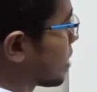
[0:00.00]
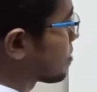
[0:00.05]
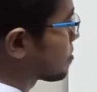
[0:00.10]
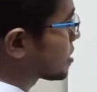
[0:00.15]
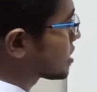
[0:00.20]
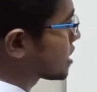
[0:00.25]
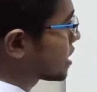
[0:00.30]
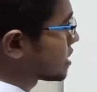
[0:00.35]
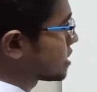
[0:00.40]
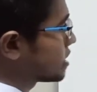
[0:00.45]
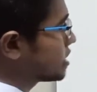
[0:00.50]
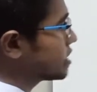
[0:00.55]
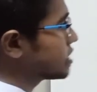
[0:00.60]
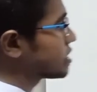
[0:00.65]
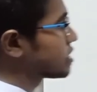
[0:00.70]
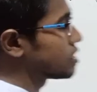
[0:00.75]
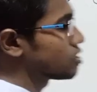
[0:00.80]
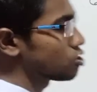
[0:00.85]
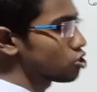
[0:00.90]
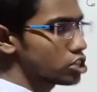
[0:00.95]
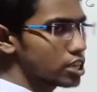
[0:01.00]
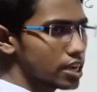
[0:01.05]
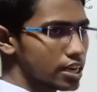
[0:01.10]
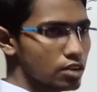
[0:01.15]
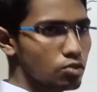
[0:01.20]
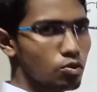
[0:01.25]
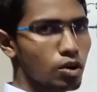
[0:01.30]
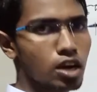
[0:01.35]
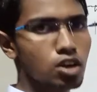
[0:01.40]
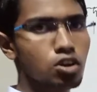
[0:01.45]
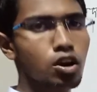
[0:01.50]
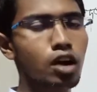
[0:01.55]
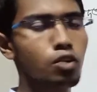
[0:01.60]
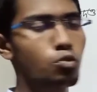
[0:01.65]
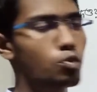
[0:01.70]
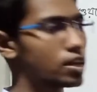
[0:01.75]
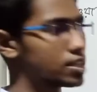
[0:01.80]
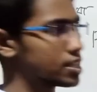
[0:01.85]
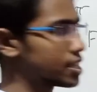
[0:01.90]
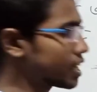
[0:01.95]
আমরা জানি জিরো থাকলে ওয়ান
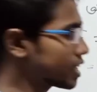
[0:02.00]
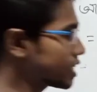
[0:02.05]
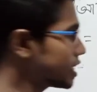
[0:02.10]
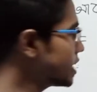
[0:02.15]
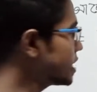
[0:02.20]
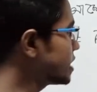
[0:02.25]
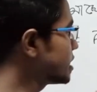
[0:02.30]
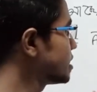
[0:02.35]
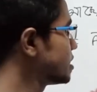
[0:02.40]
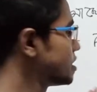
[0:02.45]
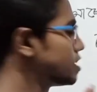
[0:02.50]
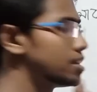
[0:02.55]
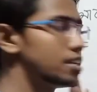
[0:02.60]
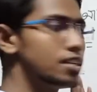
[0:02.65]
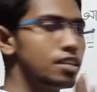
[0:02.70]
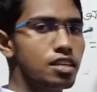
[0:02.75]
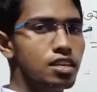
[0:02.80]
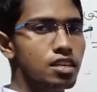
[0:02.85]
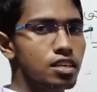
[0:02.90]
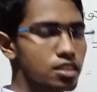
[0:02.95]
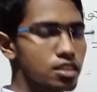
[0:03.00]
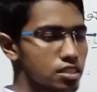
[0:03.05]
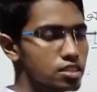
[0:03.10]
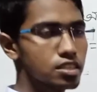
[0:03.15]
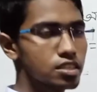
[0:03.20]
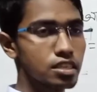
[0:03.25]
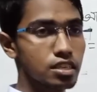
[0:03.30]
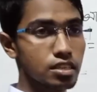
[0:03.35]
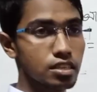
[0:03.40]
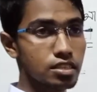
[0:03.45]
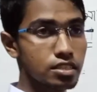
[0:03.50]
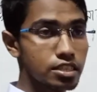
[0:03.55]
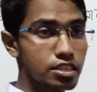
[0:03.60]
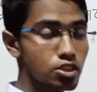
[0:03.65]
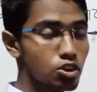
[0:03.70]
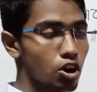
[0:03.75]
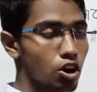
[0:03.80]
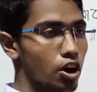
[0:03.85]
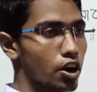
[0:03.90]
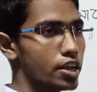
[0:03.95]
হয় ওয়ান থাকলে
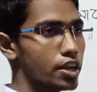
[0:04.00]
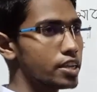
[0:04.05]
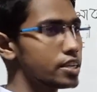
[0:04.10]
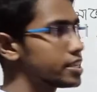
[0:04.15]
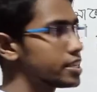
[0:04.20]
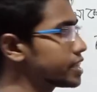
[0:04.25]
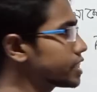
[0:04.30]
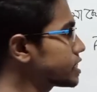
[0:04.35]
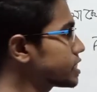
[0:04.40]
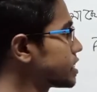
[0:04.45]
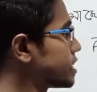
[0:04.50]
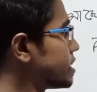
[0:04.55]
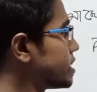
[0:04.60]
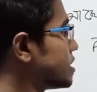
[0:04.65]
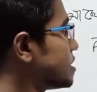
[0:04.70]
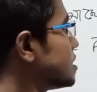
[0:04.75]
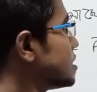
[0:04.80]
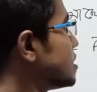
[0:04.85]
জিরো হয় ঠিক আছে